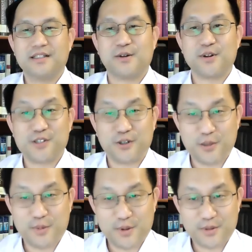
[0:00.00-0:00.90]
자, 우리
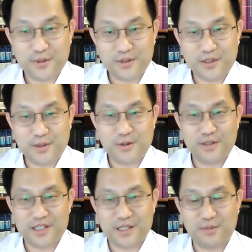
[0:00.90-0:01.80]
서대 배웠던 기도를
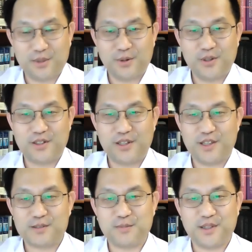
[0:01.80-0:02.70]
다시 한번
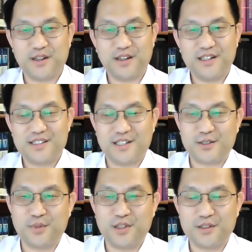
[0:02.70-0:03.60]
올려드리겠습니다. 자,
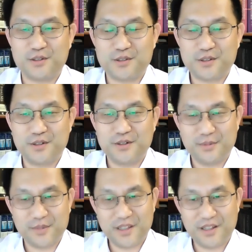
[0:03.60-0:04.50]
준비되셨죠?
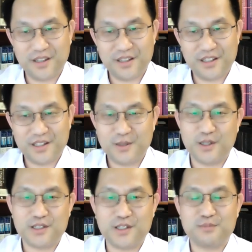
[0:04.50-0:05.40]
함께
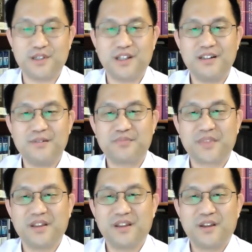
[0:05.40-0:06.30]
기도하시겠습니다.
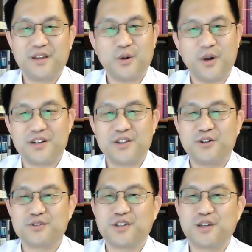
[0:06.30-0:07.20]
여호와는
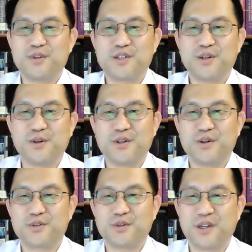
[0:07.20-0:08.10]
형제의 빛이요
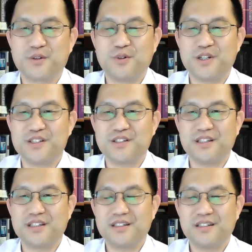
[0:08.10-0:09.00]
형제의
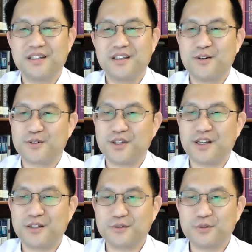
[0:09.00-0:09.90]
구원이시니
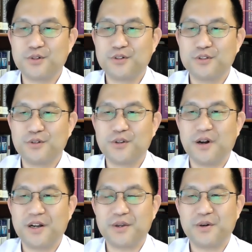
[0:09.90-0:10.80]
형제가 누구를
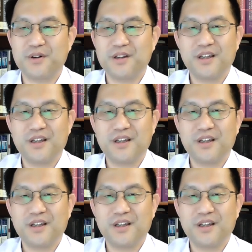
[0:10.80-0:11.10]
두려워하리요?